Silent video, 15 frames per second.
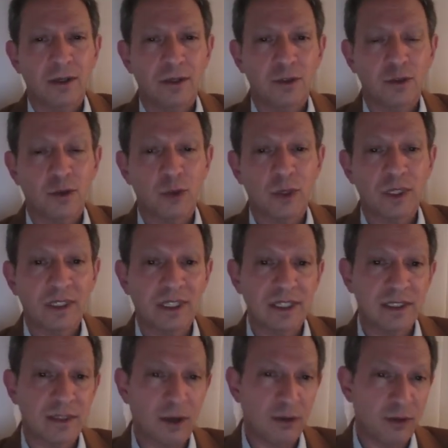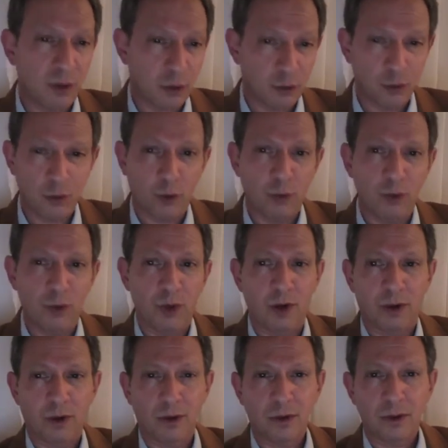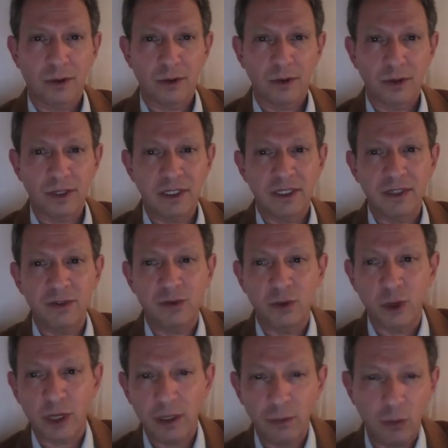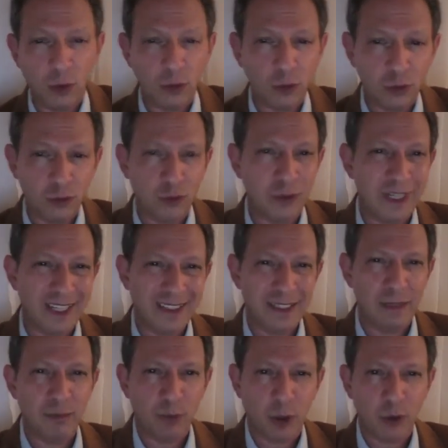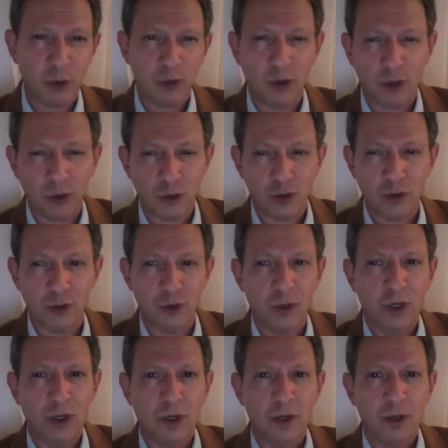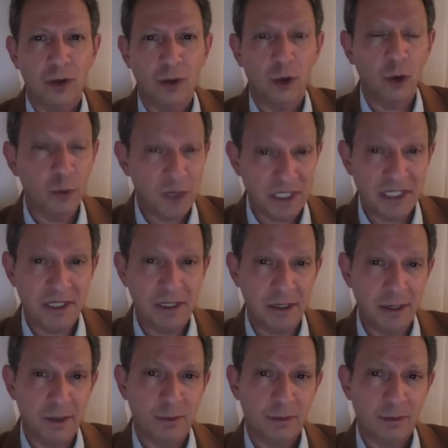sur des enfants turbulents qui feraient montre d'une indépendance obstinée.